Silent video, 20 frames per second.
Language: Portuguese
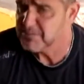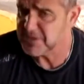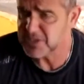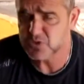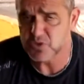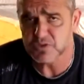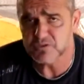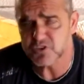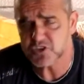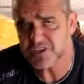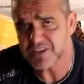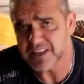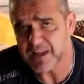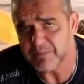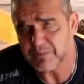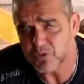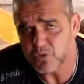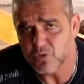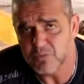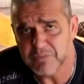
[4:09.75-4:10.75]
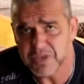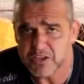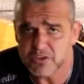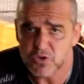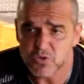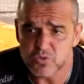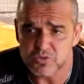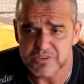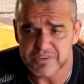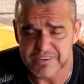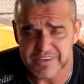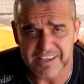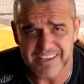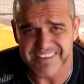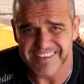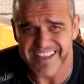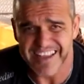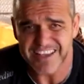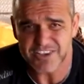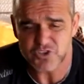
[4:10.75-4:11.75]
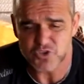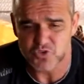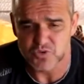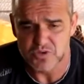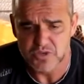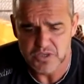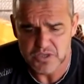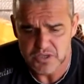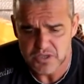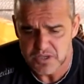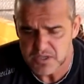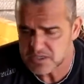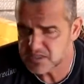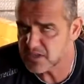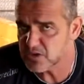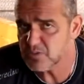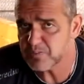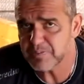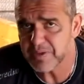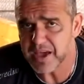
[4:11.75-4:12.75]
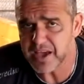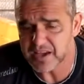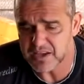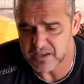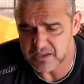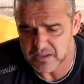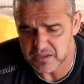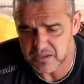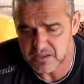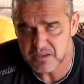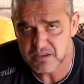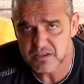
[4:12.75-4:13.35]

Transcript: Mas quando você tá com medo e, com, e tenso, você não pega.